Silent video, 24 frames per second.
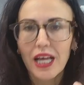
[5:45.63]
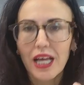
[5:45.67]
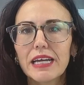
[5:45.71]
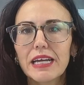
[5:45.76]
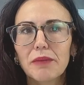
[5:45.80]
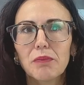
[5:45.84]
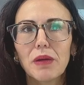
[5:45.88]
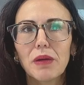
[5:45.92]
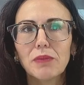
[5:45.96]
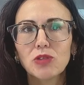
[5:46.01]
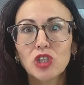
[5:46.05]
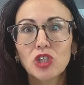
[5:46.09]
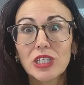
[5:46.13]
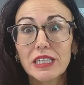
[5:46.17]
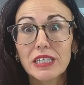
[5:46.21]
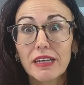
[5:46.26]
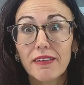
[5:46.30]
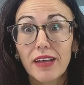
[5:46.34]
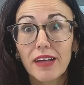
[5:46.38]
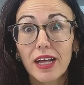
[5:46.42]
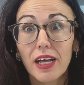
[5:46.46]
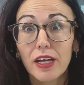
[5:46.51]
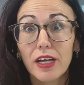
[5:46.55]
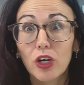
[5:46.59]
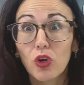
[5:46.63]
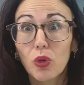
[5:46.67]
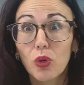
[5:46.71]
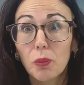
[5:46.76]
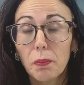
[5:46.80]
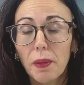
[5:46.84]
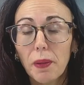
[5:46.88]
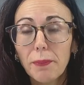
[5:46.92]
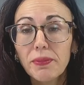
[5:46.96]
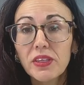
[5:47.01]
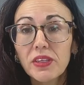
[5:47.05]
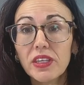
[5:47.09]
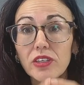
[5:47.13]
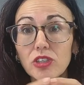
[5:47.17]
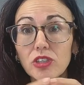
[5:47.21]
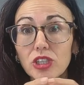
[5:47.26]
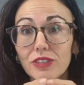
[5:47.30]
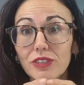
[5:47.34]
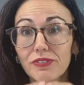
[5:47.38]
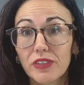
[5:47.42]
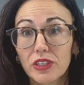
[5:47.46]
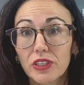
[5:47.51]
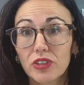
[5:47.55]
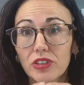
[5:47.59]
Vamos a trabajar con péptidos y
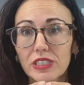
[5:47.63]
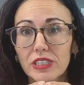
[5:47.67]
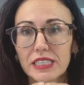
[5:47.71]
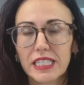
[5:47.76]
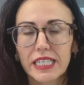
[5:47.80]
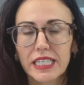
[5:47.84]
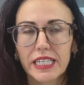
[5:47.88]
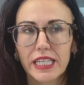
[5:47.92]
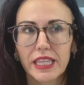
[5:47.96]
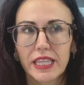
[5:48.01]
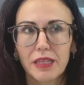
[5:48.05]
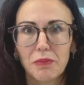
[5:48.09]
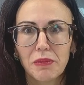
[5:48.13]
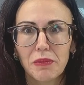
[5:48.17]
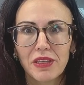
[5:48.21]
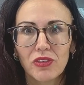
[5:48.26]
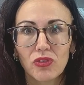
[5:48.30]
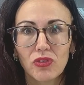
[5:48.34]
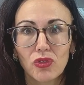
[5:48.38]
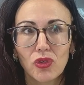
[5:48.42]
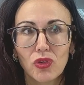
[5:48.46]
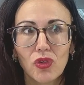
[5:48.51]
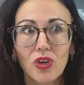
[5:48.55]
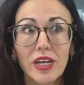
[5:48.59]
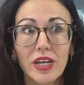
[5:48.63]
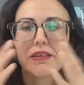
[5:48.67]
factores de crecimiento.